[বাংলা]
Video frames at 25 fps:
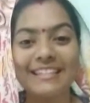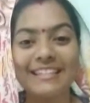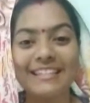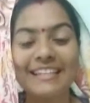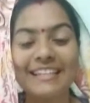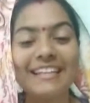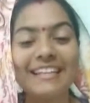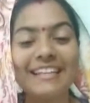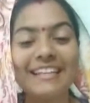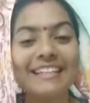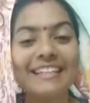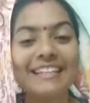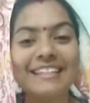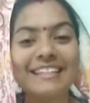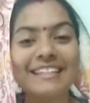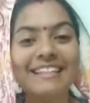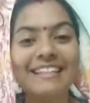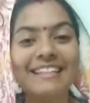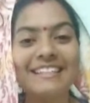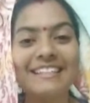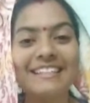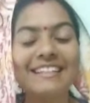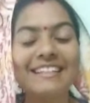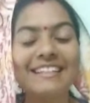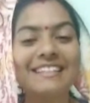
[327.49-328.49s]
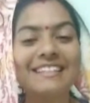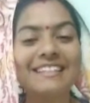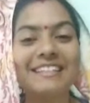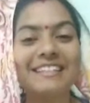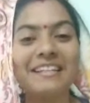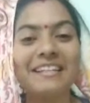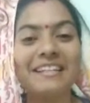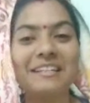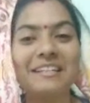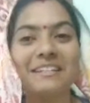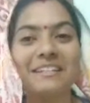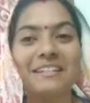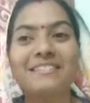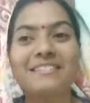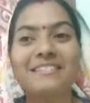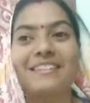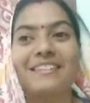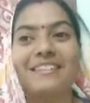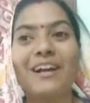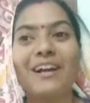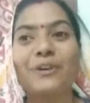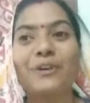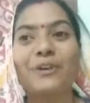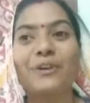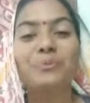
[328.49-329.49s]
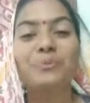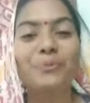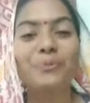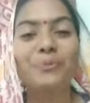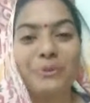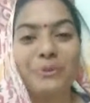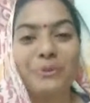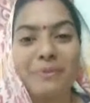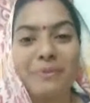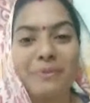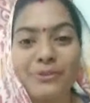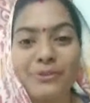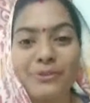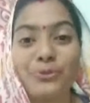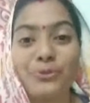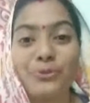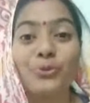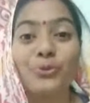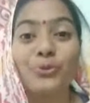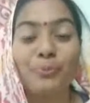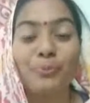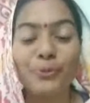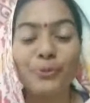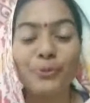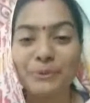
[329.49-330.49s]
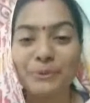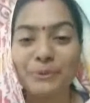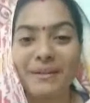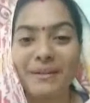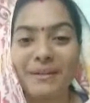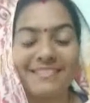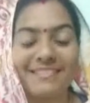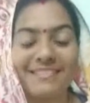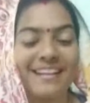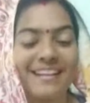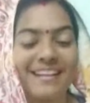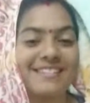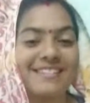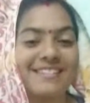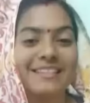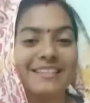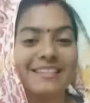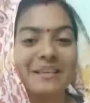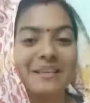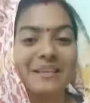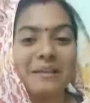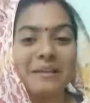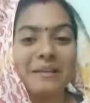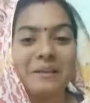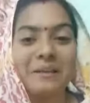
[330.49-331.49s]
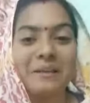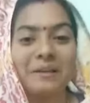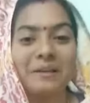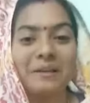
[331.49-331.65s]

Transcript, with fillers: ধীরে ধীরে ধীরে ধীরে ঠাকুর পরিবার গুরু পরিবার তার সাথে